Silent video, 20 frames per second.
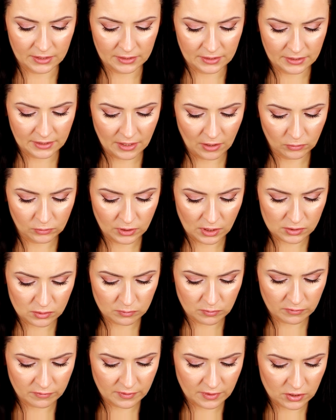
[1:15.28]
Ja od
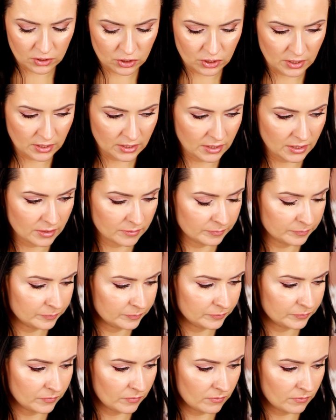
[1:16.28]
razu mówię, że
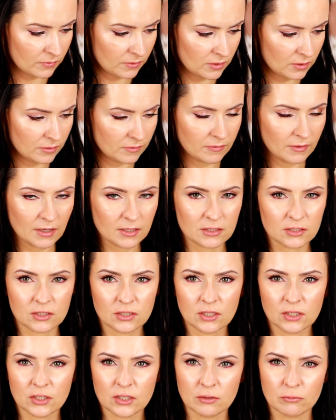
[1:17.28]
mm, dwa z
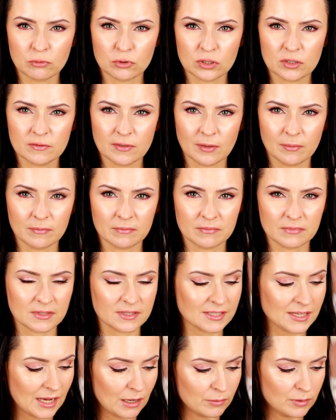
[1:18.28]
nich nie używam
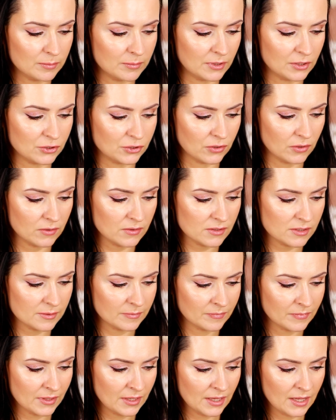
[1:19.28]
cały miesiąc,
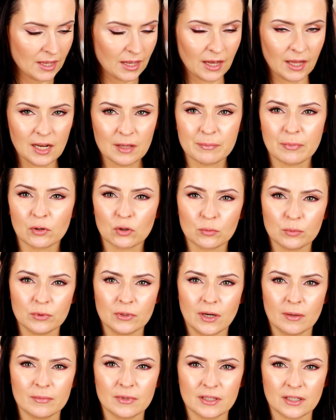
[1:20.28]
ale
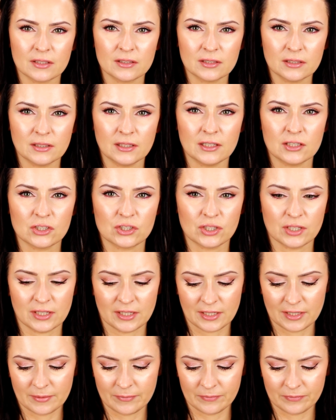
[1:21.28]
polubiłam je na tyle, że
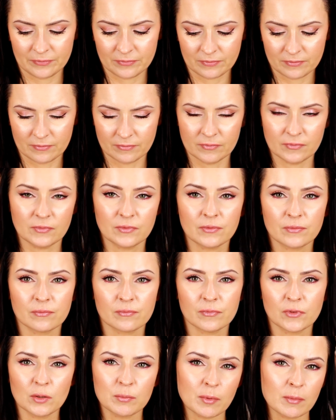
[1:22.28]
mm,
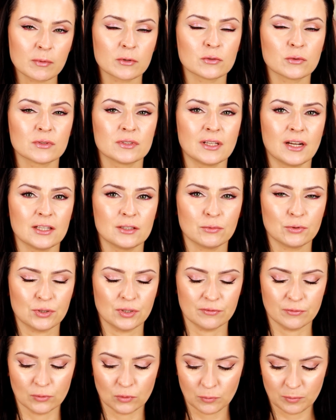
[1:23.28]
no po prostu znalazły
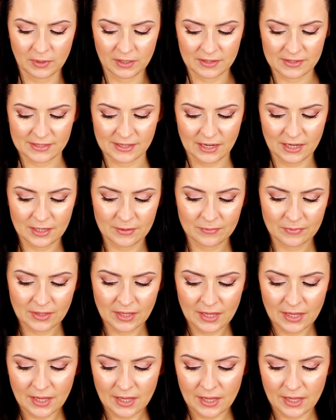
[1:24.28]
się w ulubieńcach.
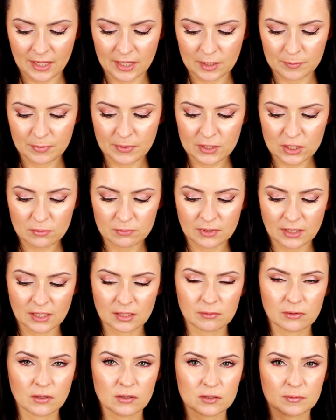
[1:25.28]
E, I pierwszym
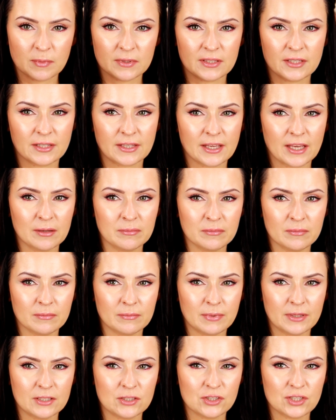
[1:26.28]
takim kosmetykiem
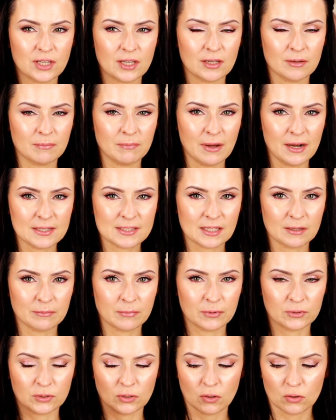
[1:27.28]
będzie balsam
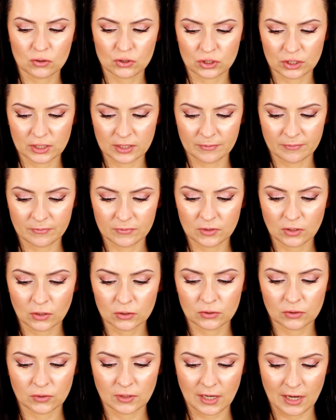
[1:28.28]
pod oczy
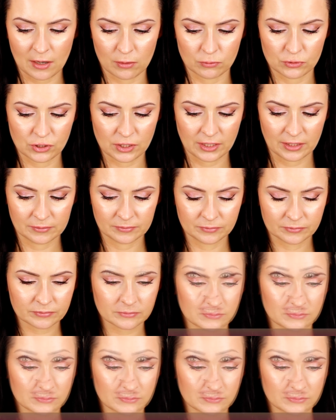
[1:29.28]
Dr. Hauszka.